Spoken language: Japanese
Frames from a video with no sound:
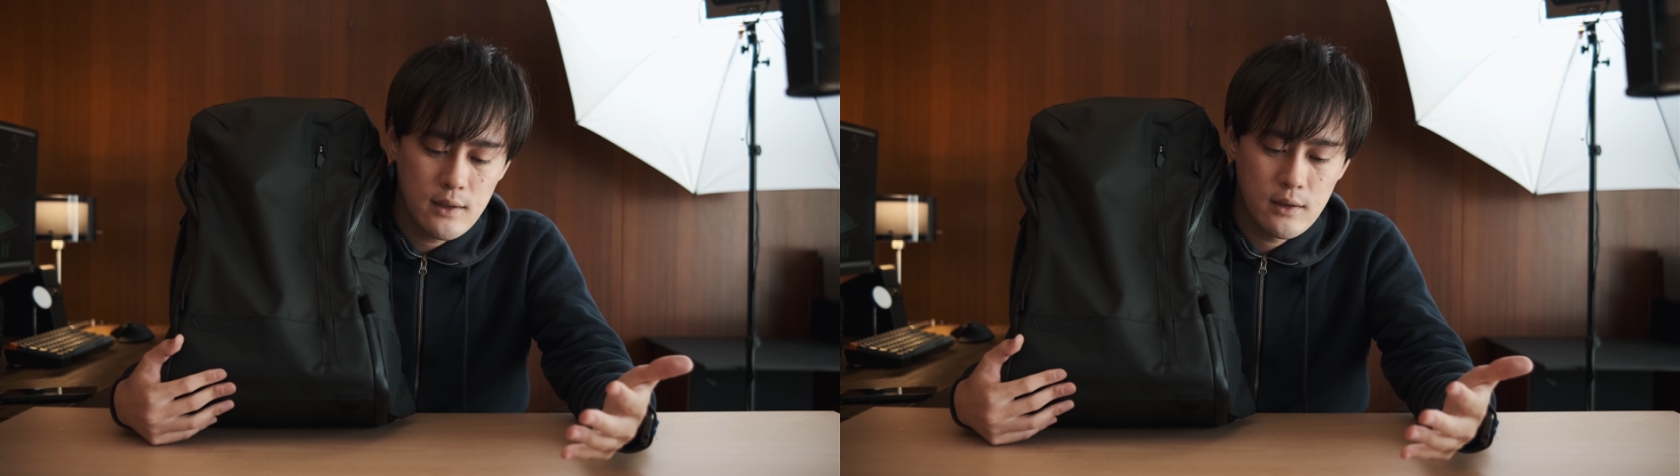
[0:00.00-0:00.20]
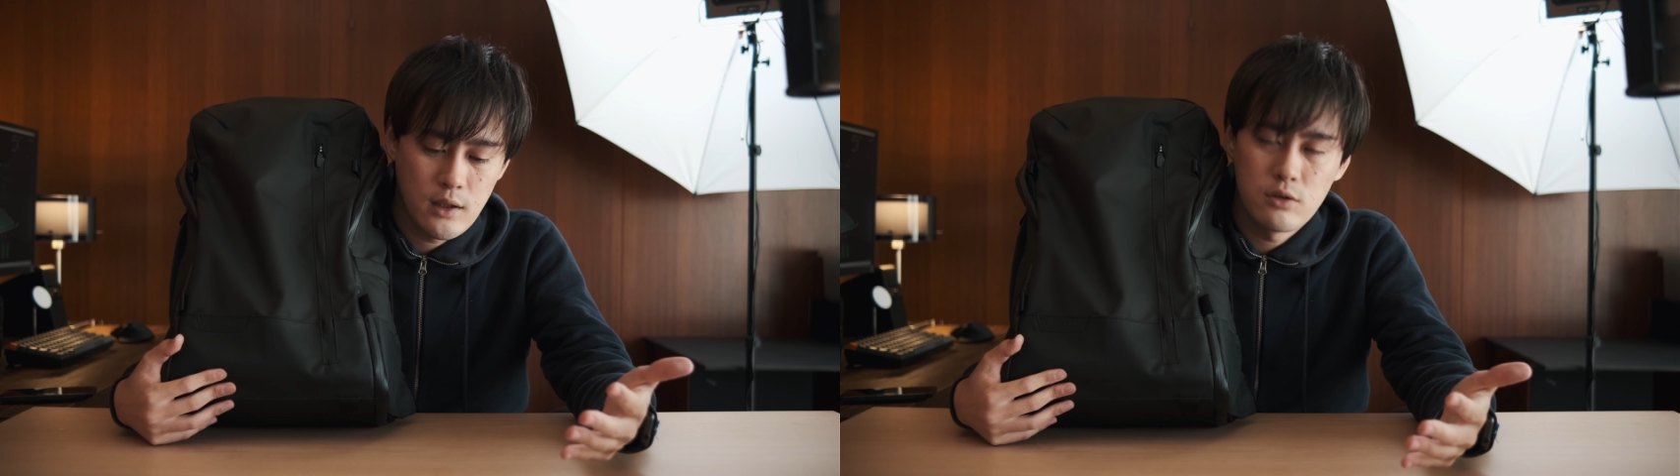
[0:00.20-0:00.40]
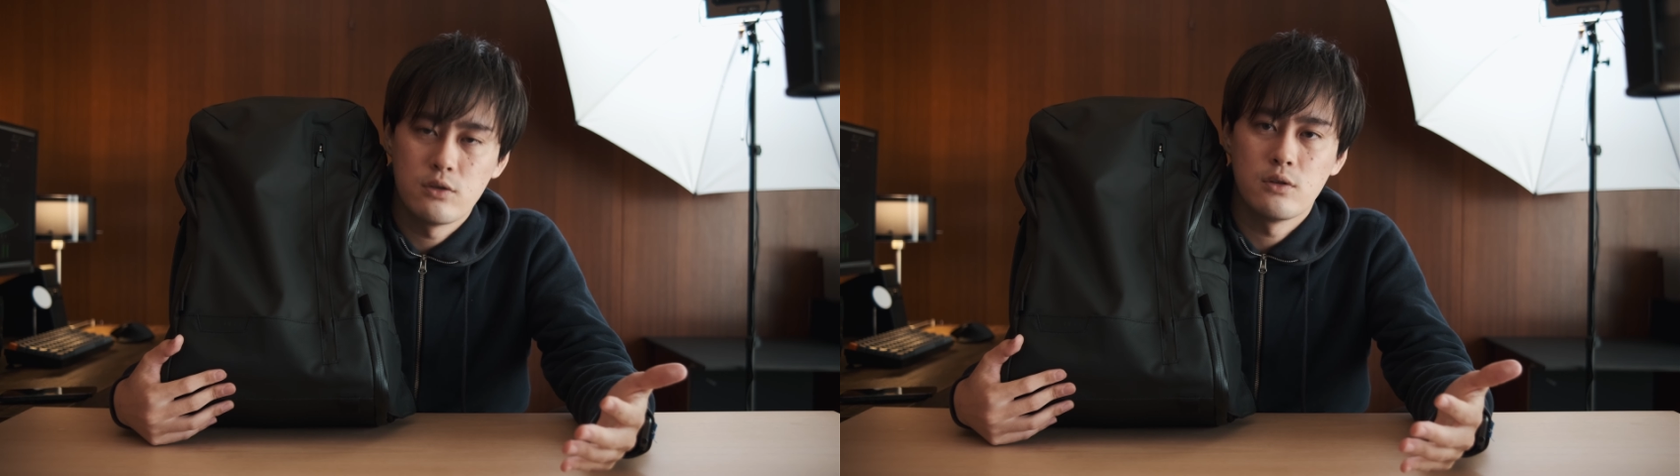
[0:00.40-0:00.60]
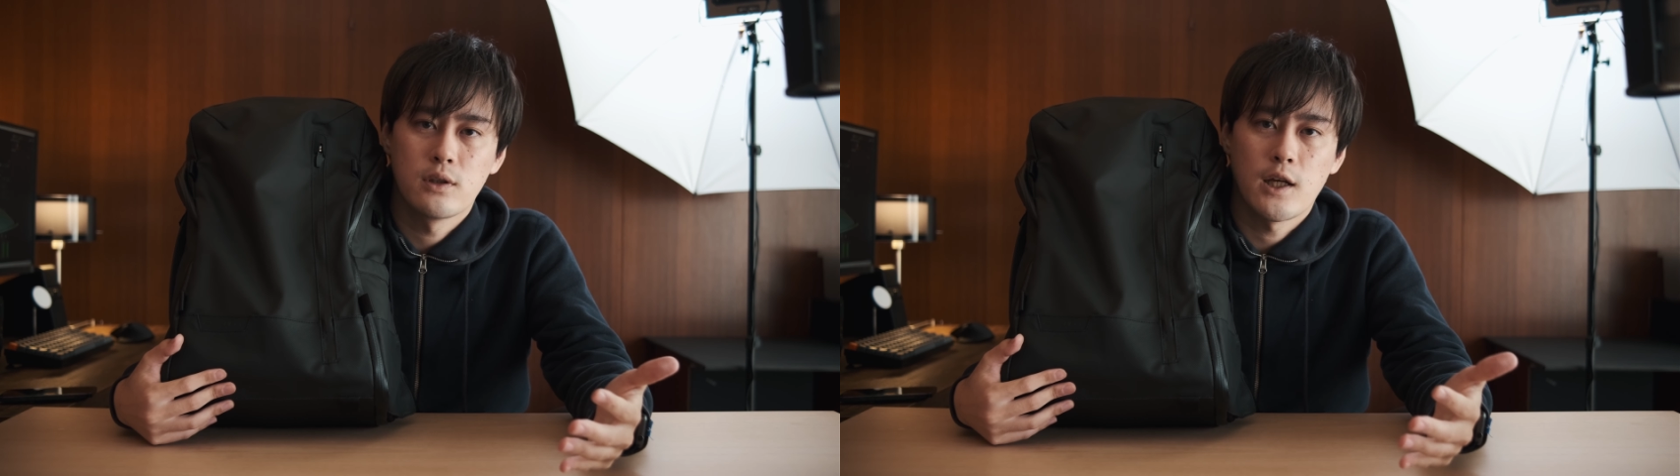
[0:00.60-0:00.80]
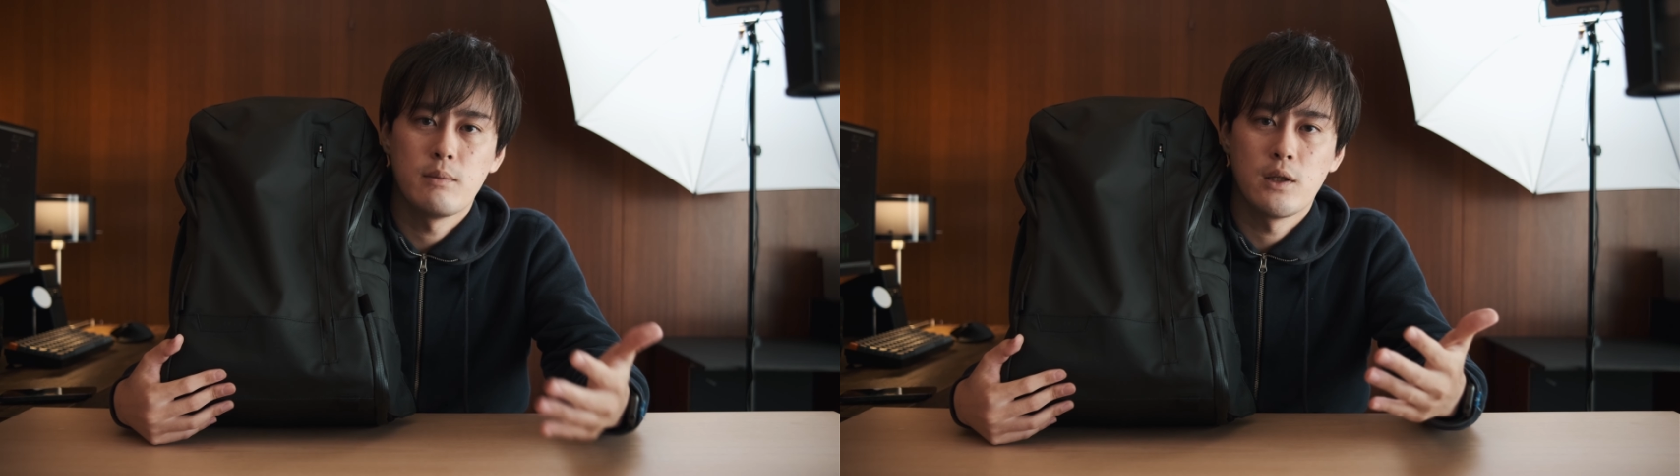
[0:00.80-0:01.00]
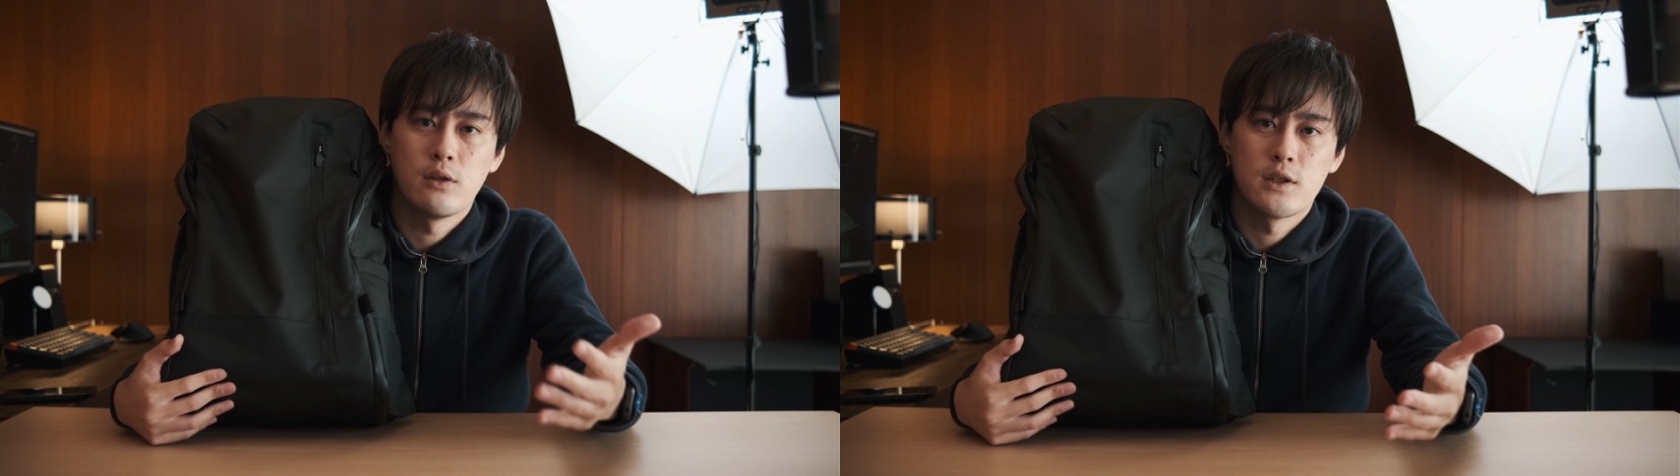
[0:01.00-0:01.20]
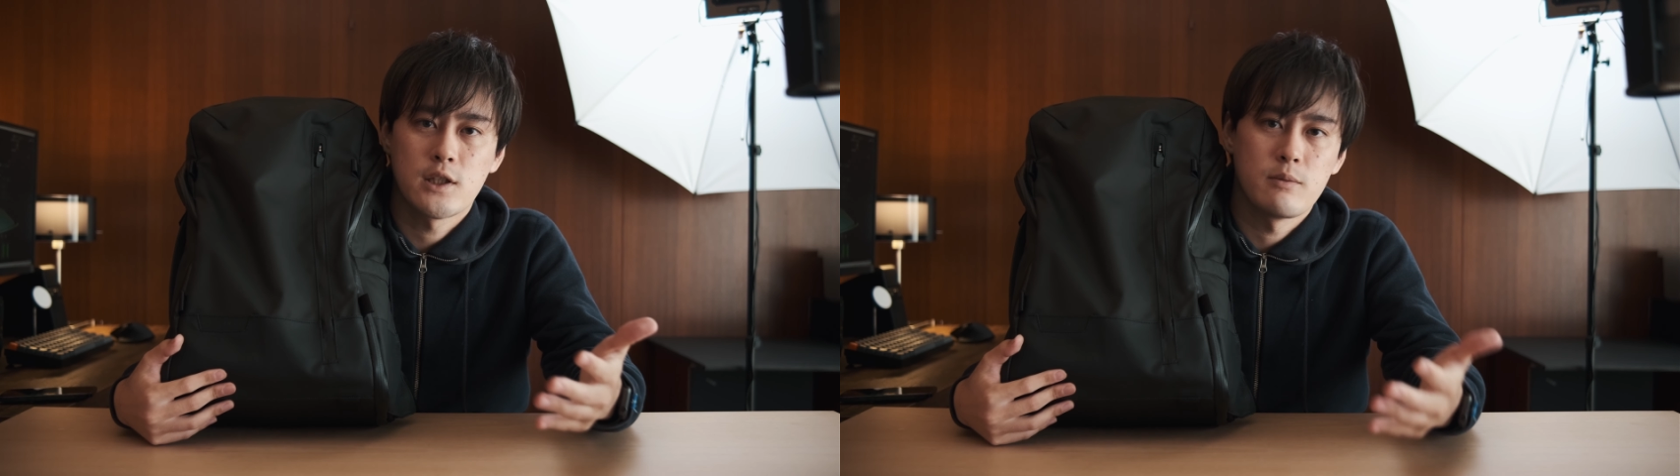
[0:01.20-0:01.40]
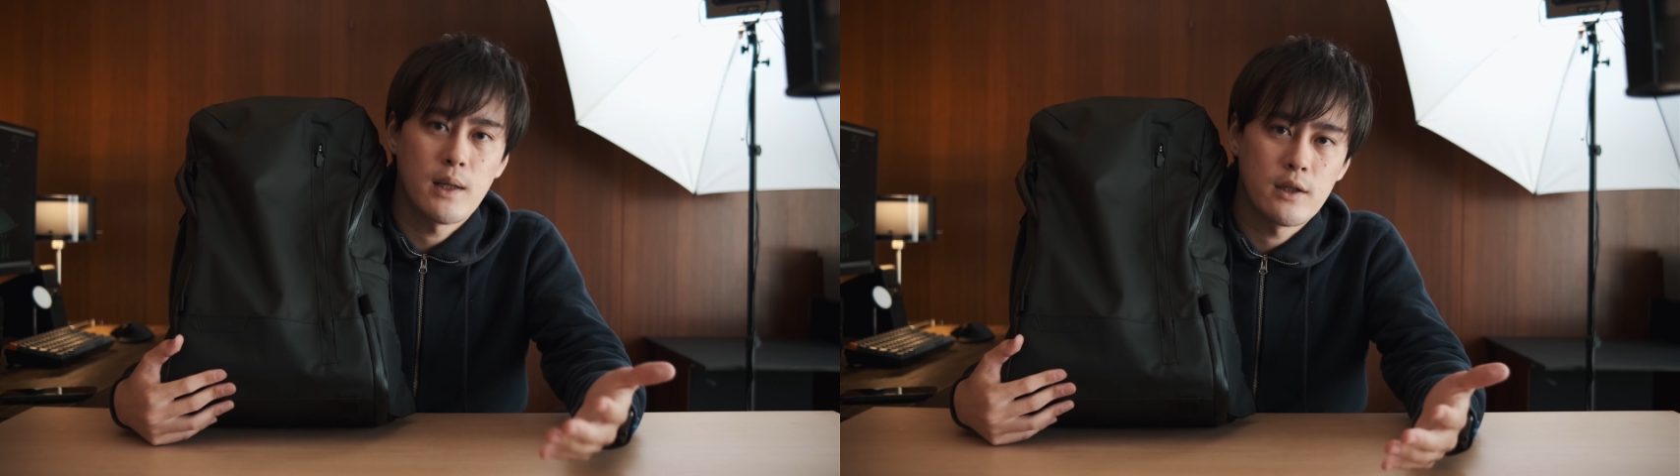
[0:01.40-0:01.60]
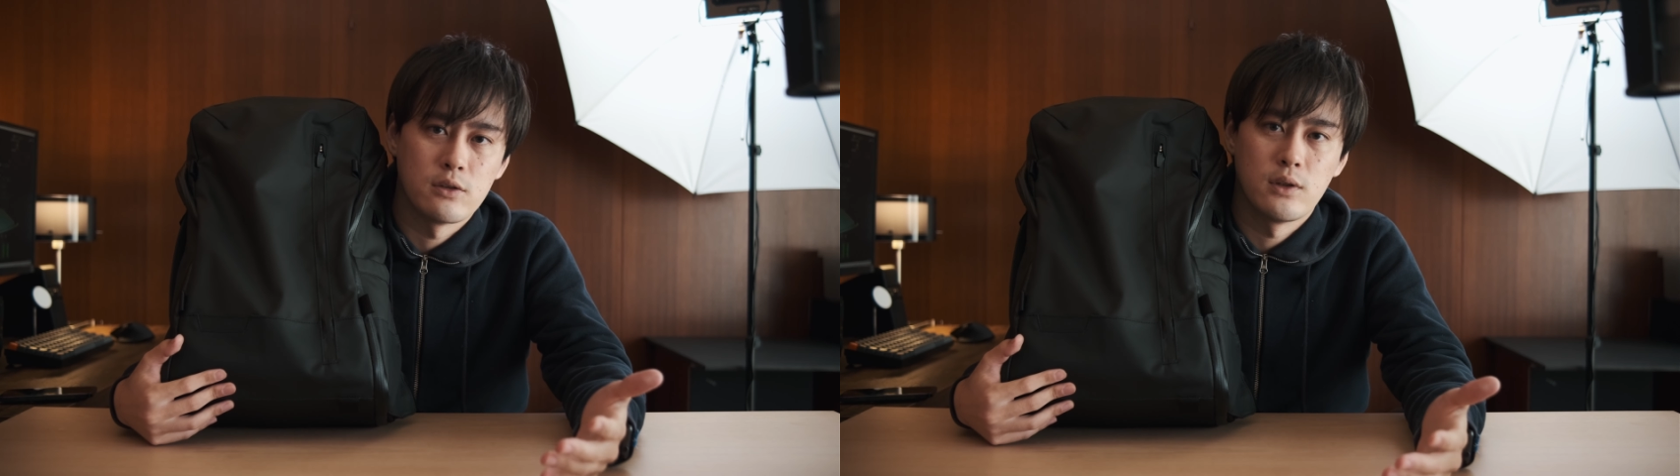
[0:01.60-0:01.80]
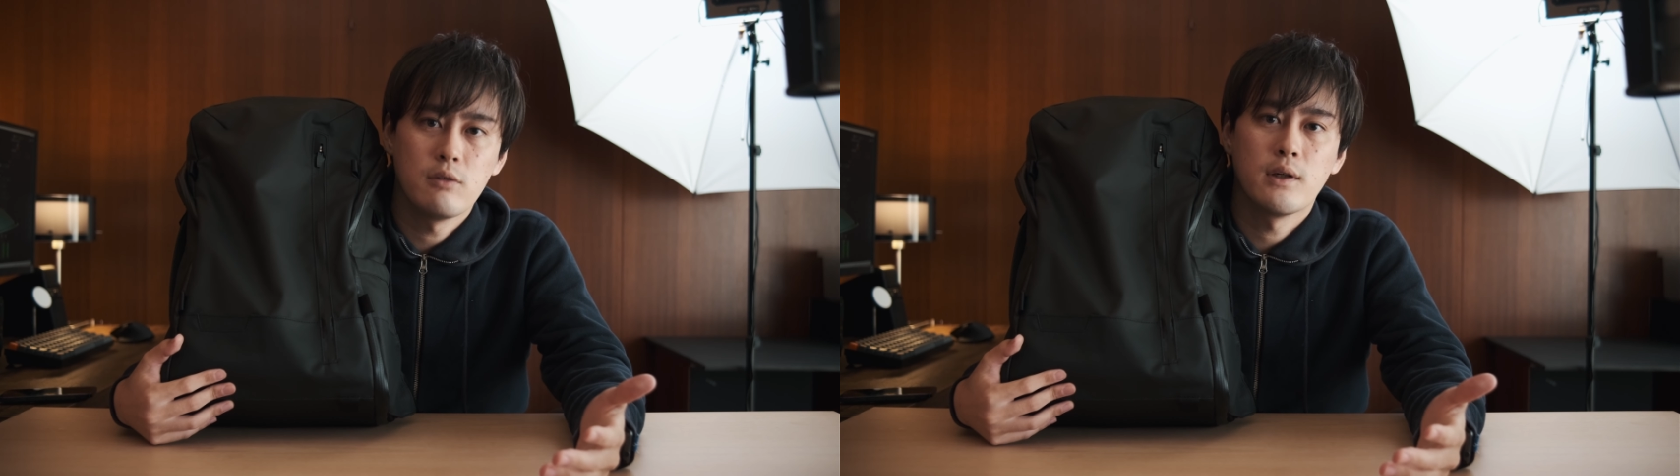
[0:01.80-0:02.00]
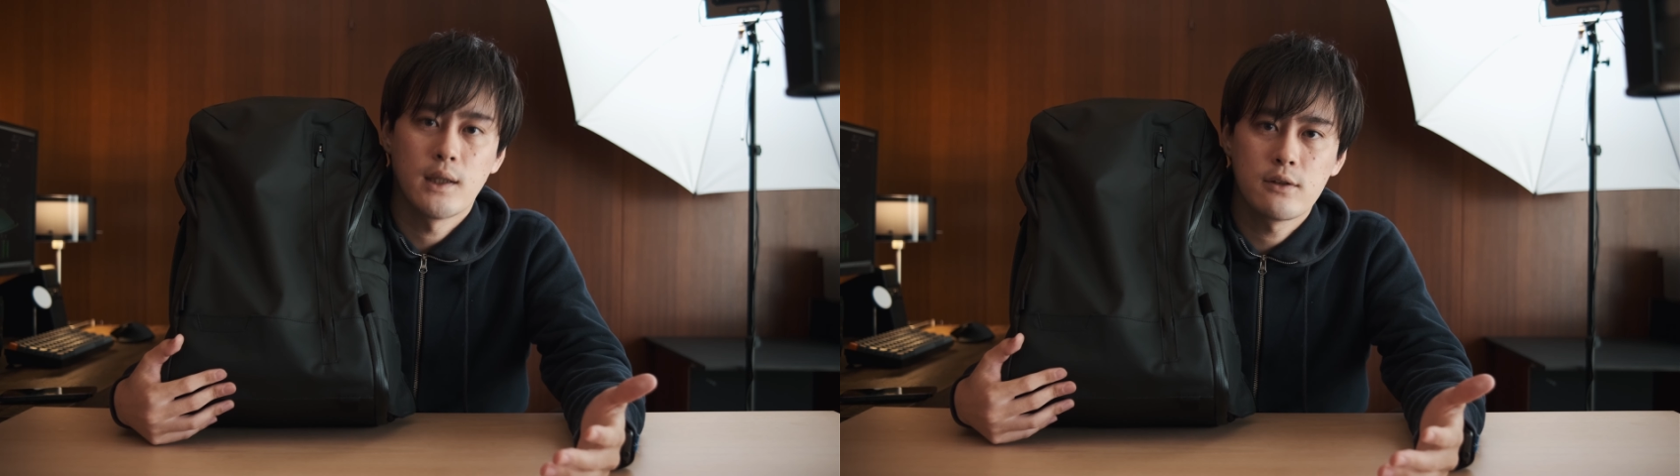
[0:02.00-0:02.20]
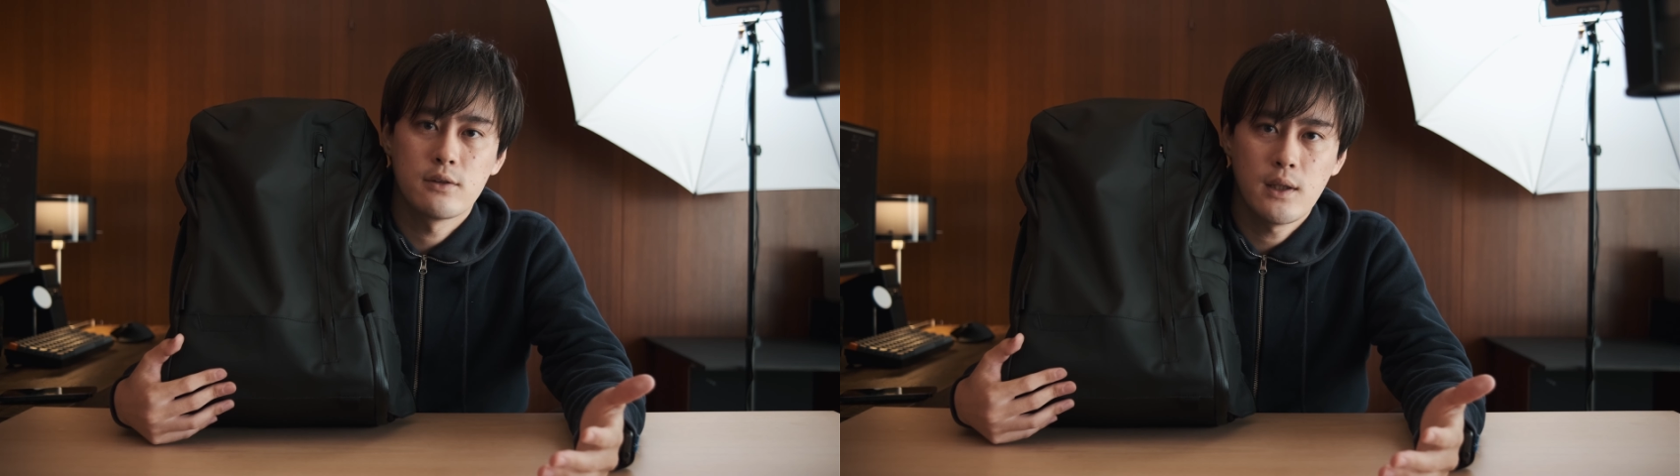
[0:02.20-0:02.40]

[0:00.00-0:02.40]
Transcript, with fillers: 影っていうタイミングに使うバッグではなく